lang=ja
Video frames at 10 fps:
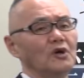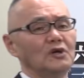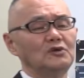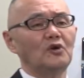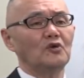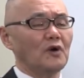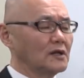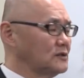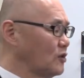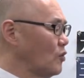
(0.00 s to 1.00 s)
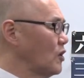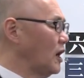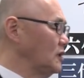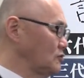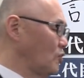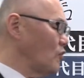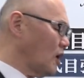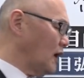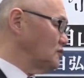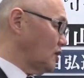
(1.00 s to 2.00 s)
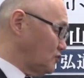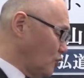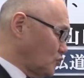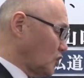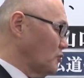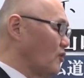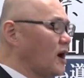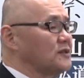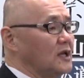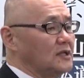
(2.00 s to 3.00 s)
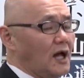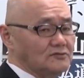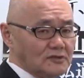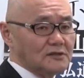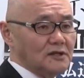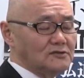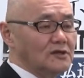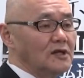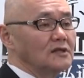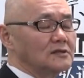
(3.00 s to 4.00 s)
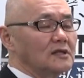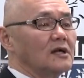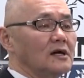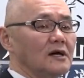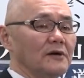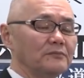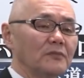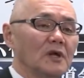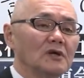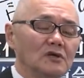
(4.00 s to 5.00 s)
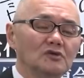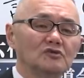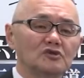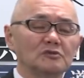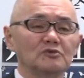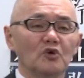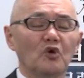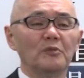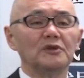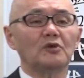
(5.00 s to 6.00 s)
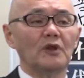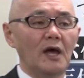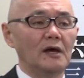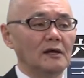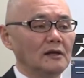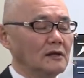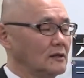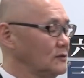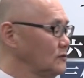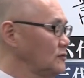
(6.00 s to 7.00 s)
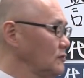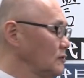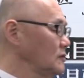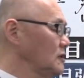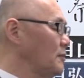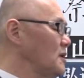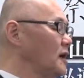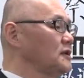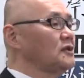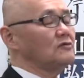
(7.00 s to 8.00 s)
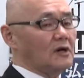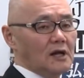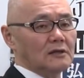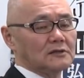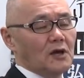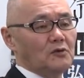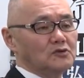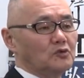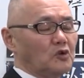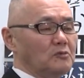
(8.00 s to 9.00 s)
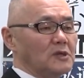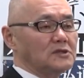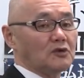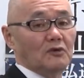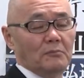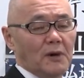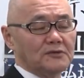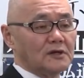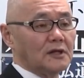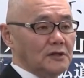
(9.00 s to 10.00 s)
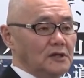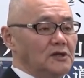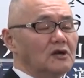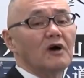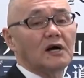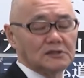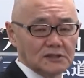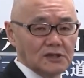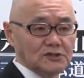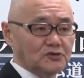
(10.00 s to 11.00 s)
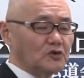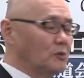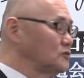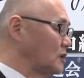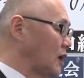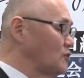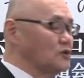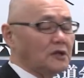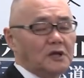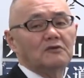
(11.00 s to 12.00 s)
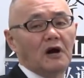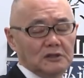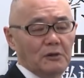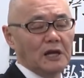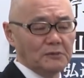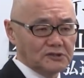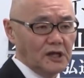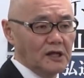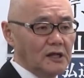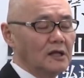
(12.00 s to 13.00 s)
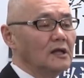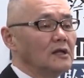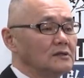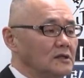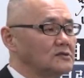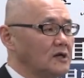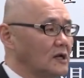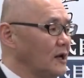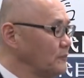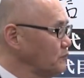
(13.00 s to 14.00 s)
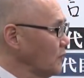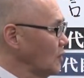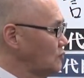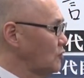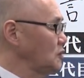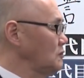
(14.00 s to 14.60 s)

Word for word: いろいろ分かって今回今回っていうかその時も分かっていたはずなんですただ YouTube のコメントで名前が出てるから逮捕状を取りましたとはまさかね言えけじゃないしそんなもんで逮捕状が出るわけでもありませんですからそれに